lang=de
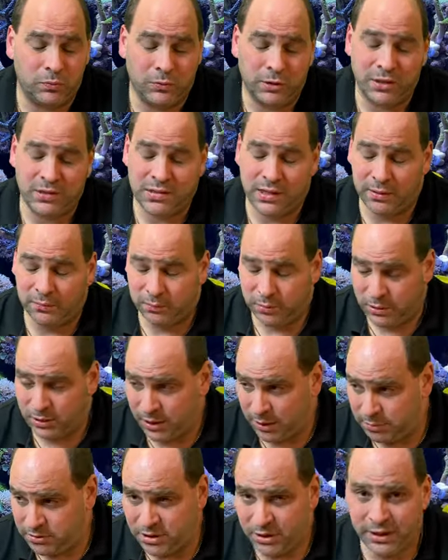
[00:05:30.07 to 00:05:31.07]
Das habe
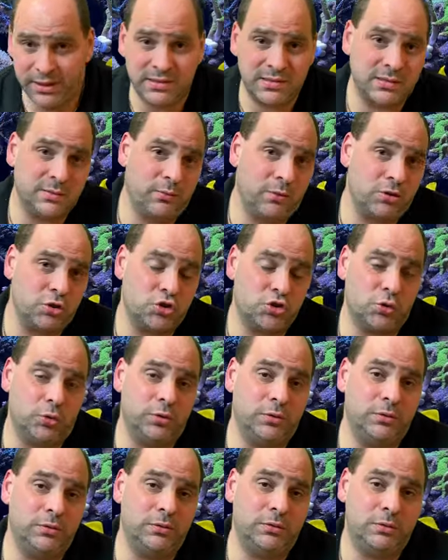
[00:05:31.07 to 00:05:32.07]
hab ich ja letzte Woche
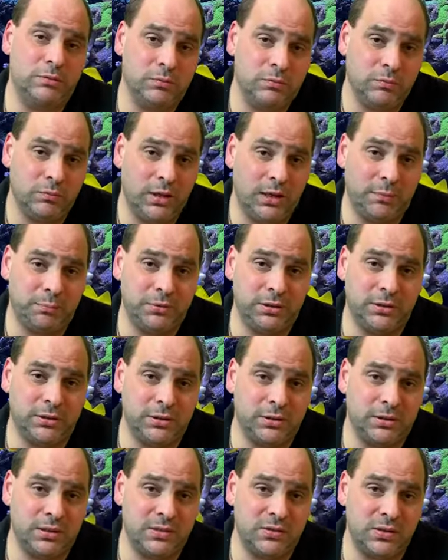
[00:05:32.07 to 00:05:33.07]
schon, habt
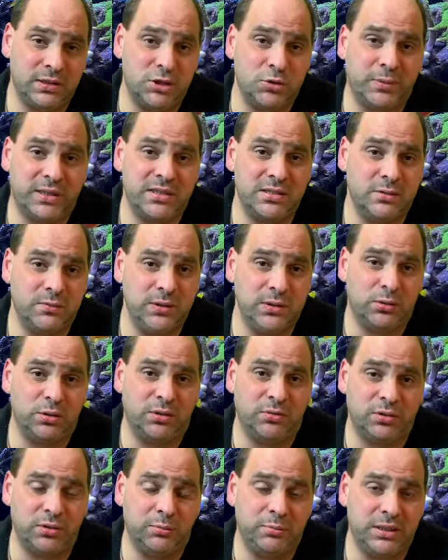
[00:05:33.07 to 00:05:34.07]
ihr das entsprechende Video
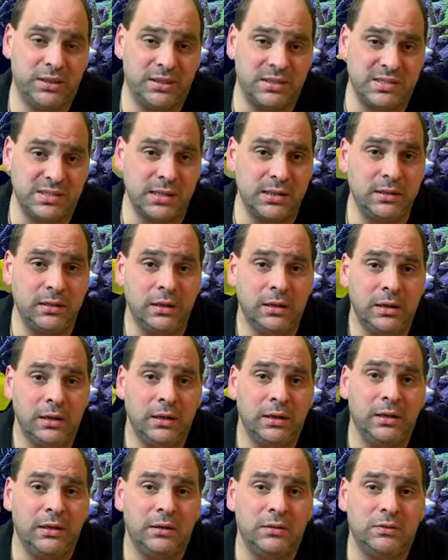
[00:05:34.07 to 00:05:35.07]
davon mir gesehen.
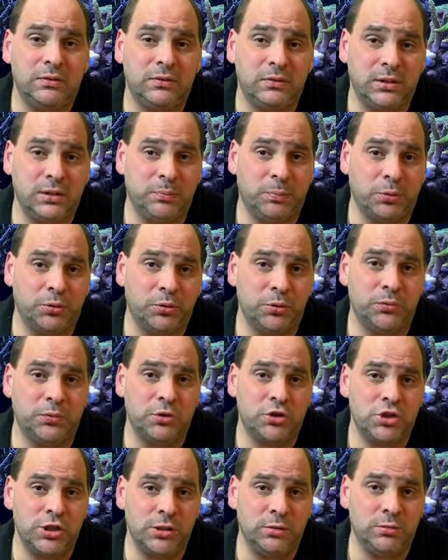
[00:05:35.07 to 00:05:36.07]
Die
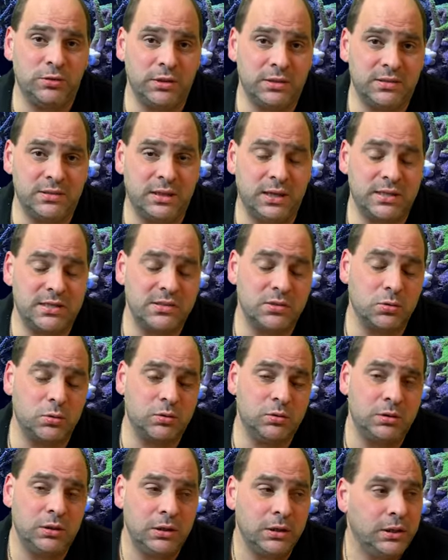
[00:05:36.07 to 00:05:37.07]
Produktvorstellung, die
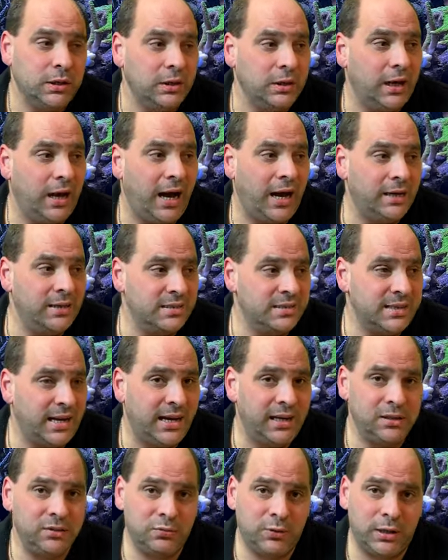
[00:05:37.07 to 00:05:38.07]
Installation, alles sehr
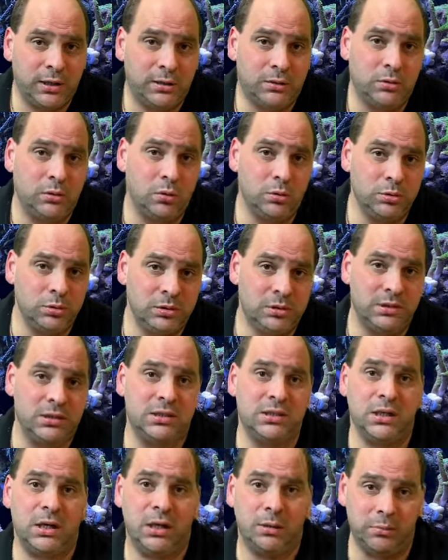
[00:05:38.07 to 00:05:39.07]
einfach. Und
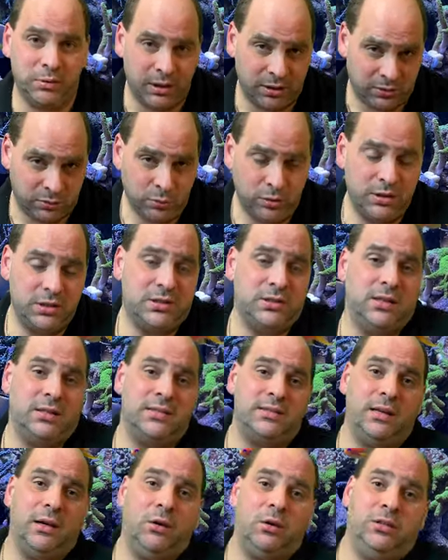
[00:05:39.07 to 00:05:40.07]
ich habe natürlich
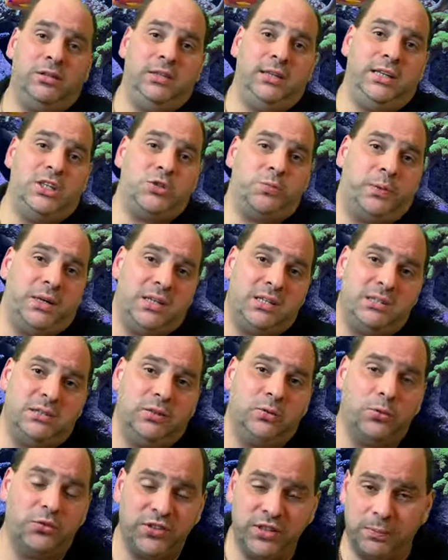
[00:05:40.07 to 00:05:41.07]
jetzt auch die
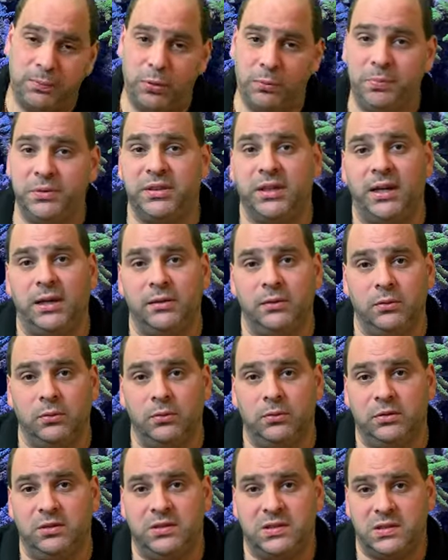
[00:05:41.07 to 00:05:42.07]
entsprechende Dosierpumpe dran
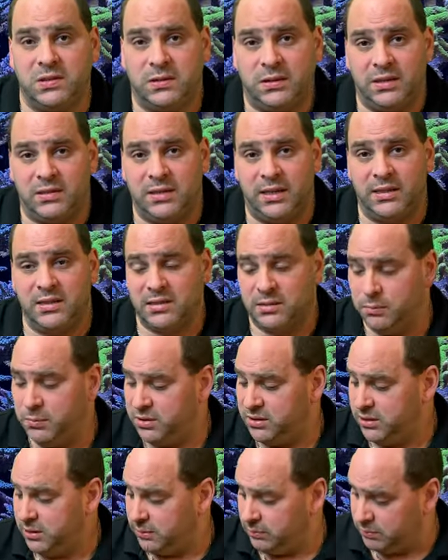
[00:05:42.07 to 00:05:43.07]
und das Ganze
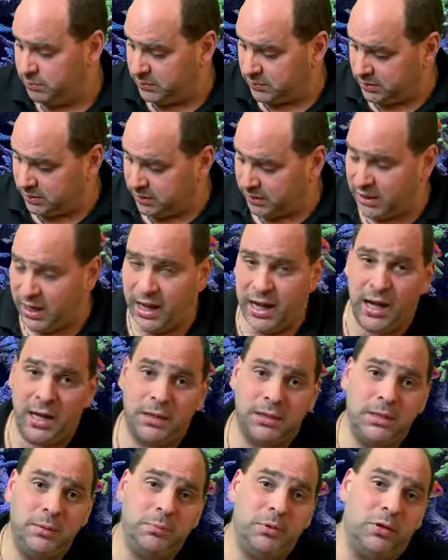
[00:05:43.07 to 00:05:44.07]
mit dem
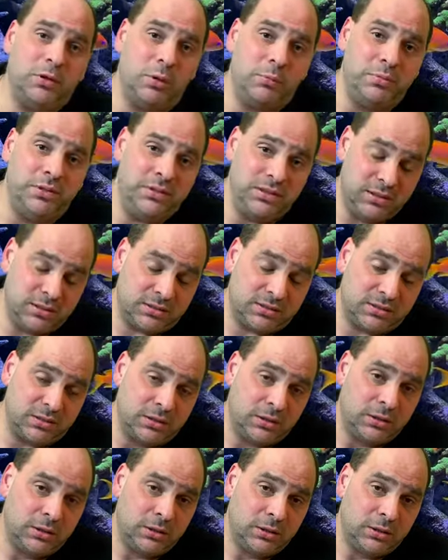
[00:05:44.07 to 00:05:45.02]
KH-Keeper äh, kombiniert.